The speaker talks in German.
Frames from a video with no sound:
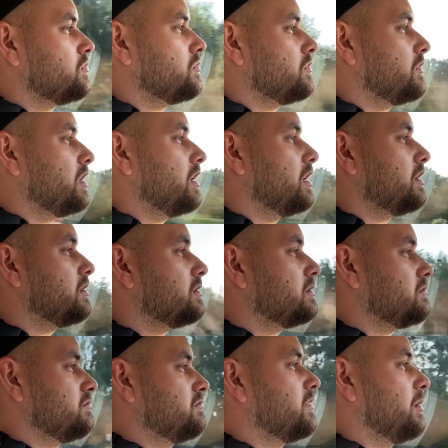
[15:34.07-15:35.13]
Liegt gut, ne?
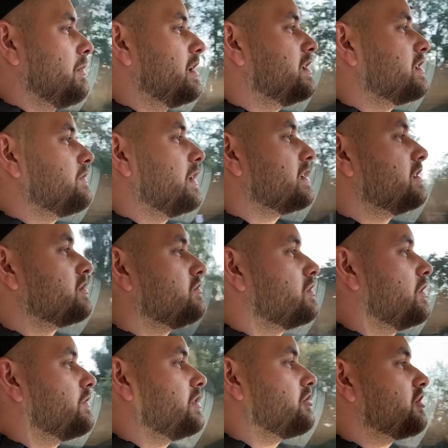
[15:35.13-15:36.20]
Aber liegt wirklich gut
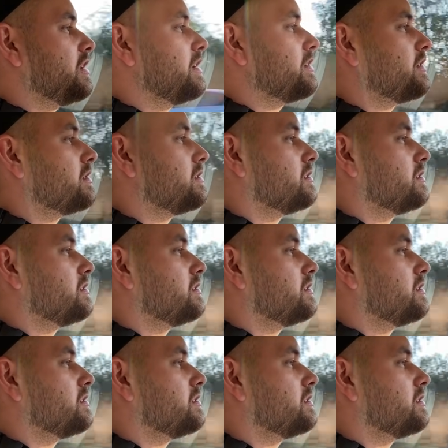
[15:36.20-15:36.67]
auf der Straße.